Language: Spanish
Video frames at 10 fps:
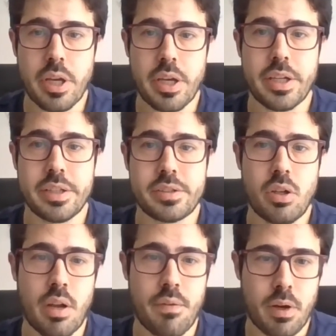
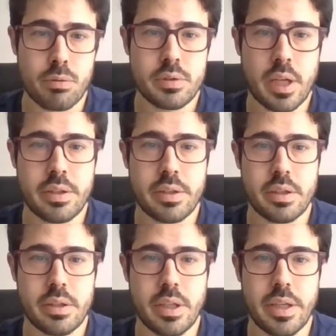egresado de la Facultad
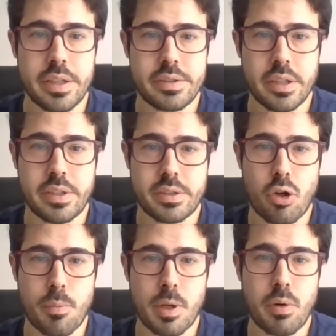de Ciencias
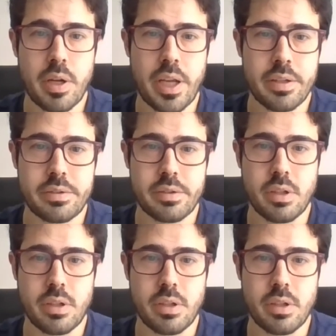Agropecuarias